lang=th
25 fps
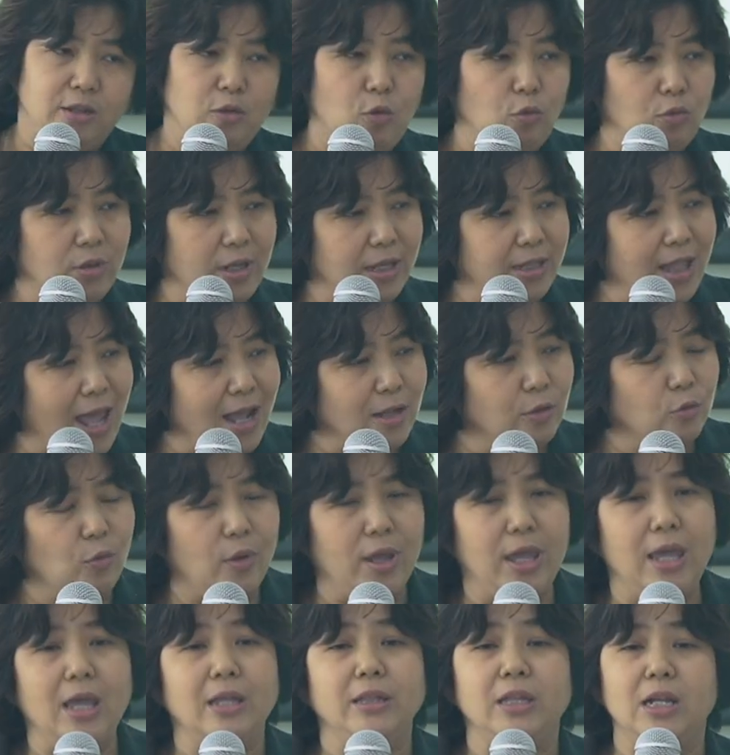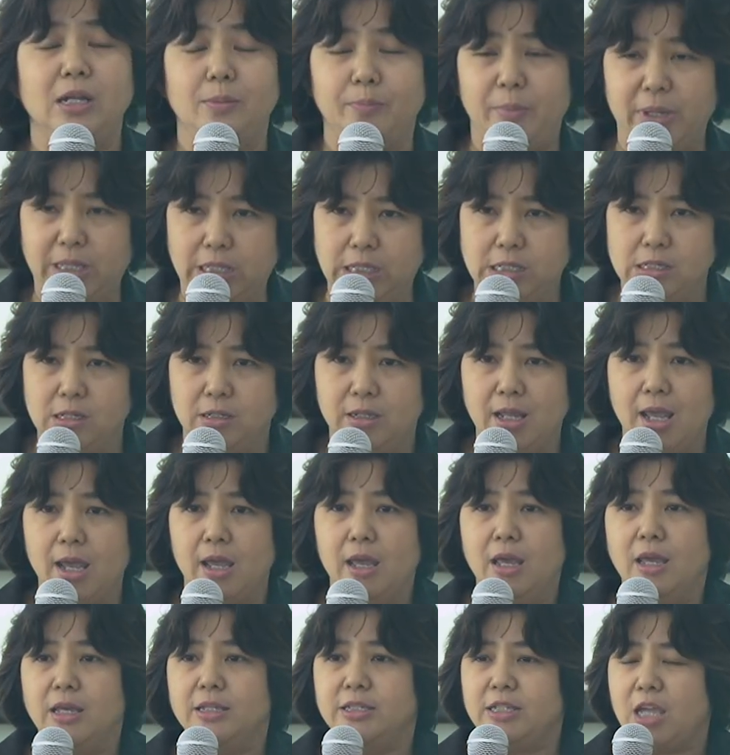จนกระทั่งตัวเองเดินไปถึงเนี่ย
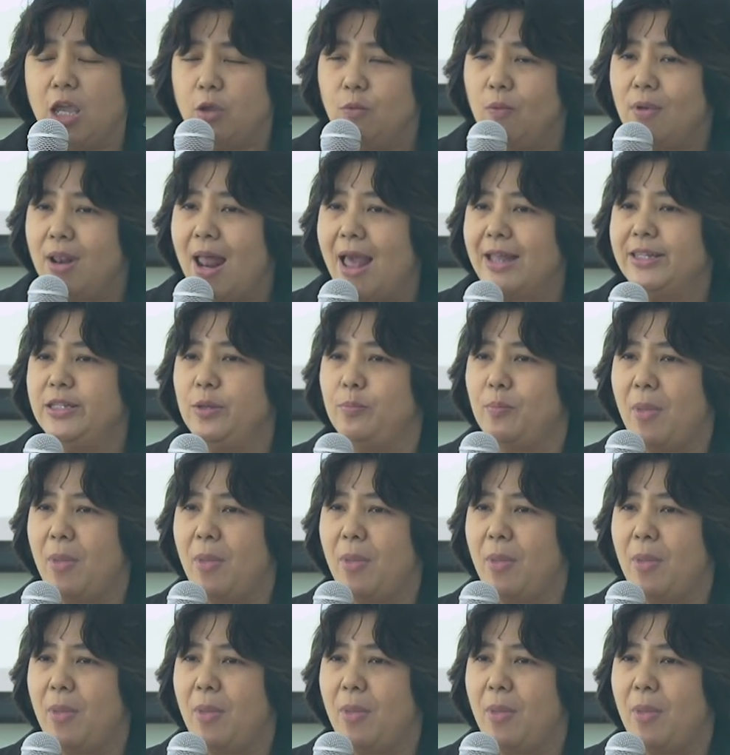ใช้เวลา